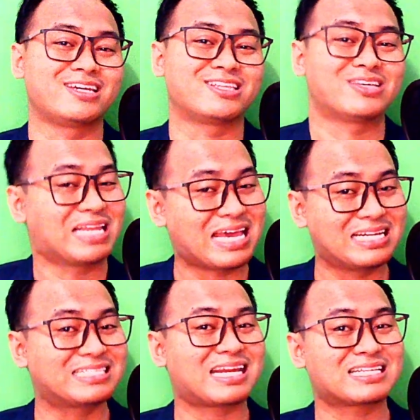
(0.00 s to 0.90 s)
gitu nah
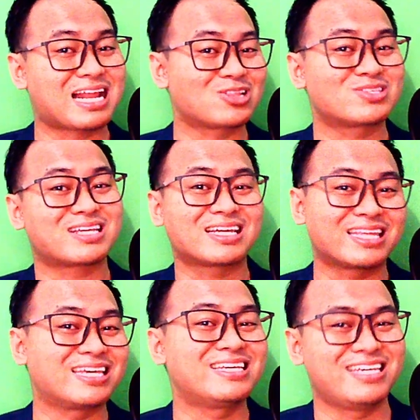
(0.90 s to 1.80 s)
ini salah satu
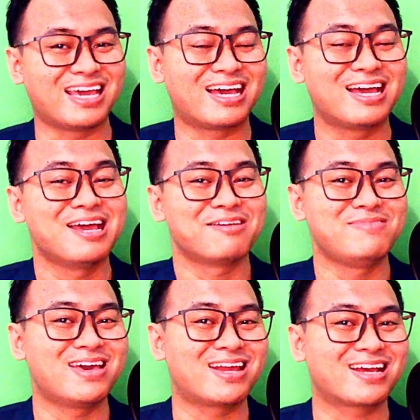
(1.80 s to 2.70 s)
strategi ya
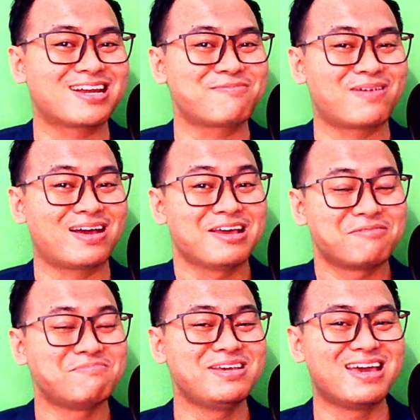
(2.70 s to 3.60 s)
biar kenapa
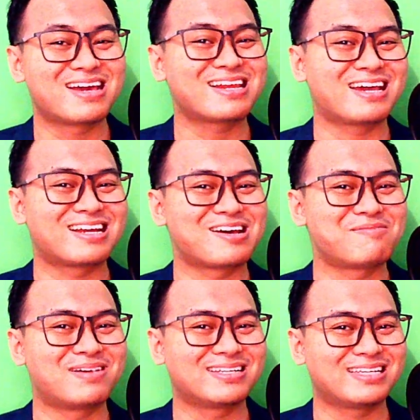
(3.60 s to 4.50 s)
biar ya
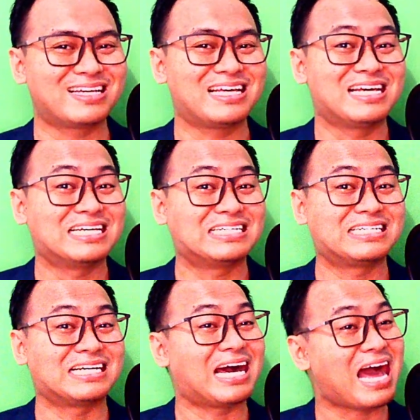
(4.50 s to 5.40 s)
namanya
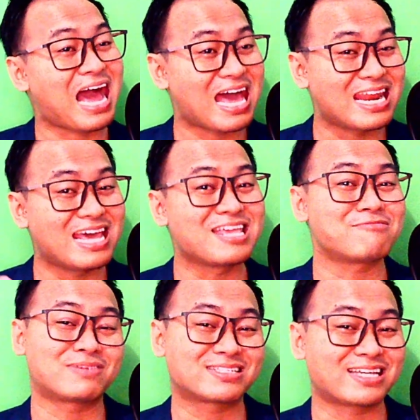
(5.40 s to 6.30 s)
adanya
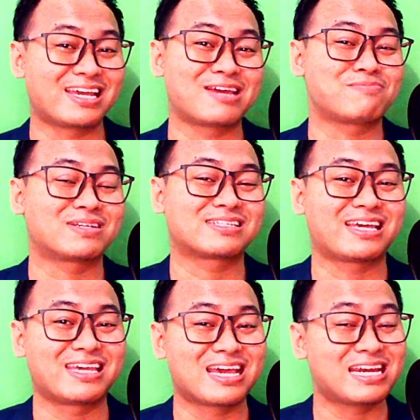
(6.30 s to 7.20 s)

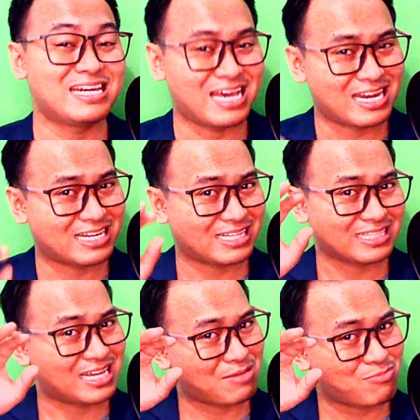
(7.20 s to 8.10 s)
persaingan-persaingan dan
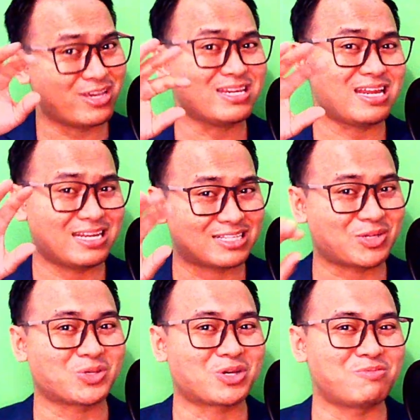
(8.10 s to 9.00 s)
mungkin ada
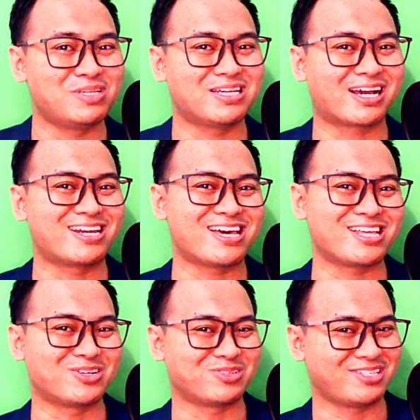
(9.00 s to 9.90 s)
satu kebijakan dari
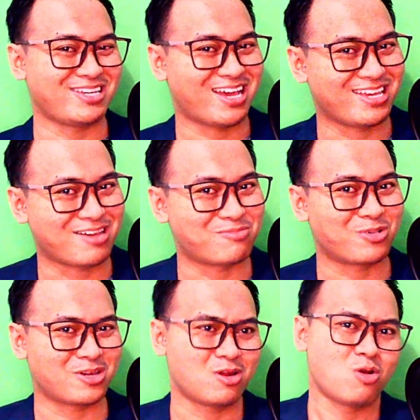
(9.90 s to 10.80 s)
Rusia yang
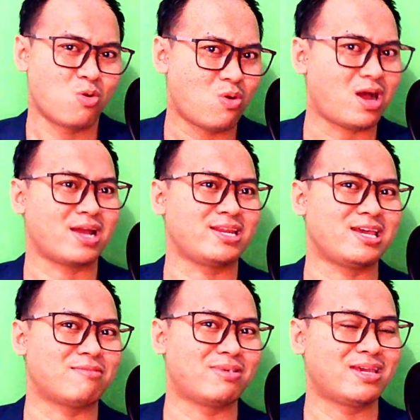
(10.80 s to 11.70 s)
mungkin wah
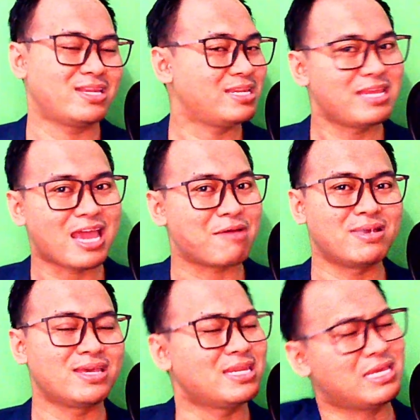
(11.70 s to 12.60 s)
dia begini ya
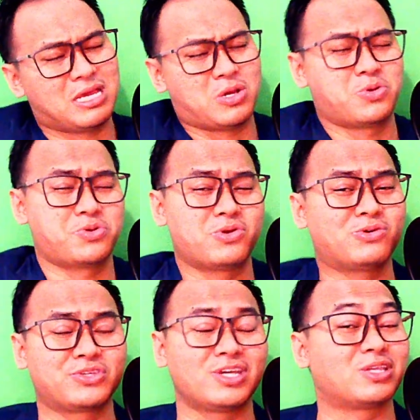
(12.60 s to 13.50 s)
begini who
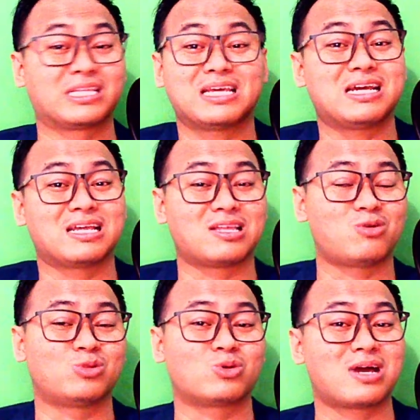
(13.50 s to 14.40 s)
knows gitu kita nggak tahu
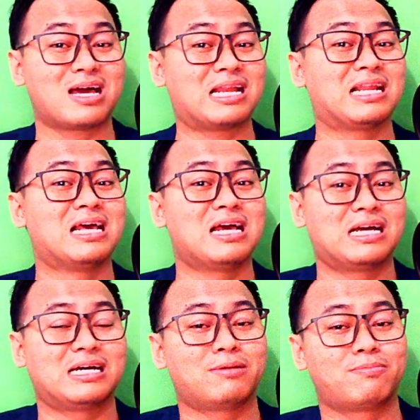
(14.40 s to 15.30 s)
tuh hal
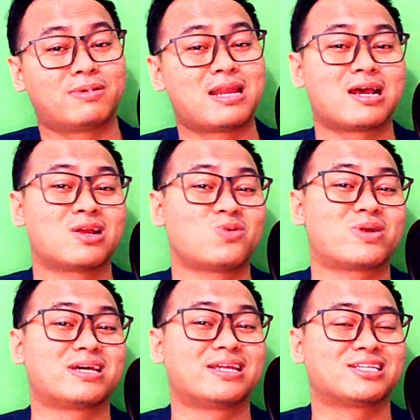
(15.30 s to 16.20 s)
uh, perdagangan luar
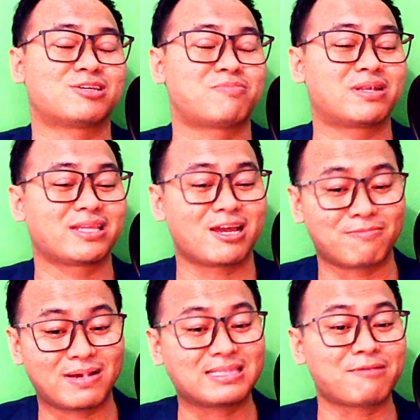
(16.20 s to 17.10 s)
negeri seperti
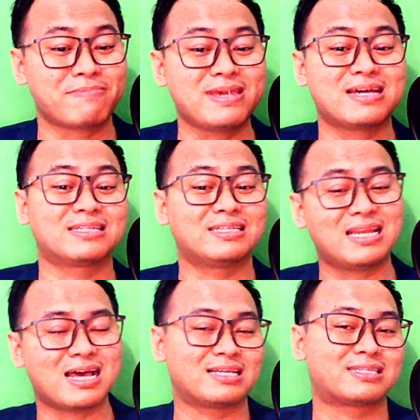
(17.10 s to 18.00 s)
apa tapi yang
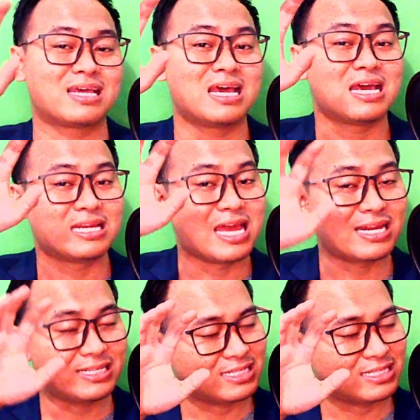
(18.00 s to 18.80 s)
jelas dari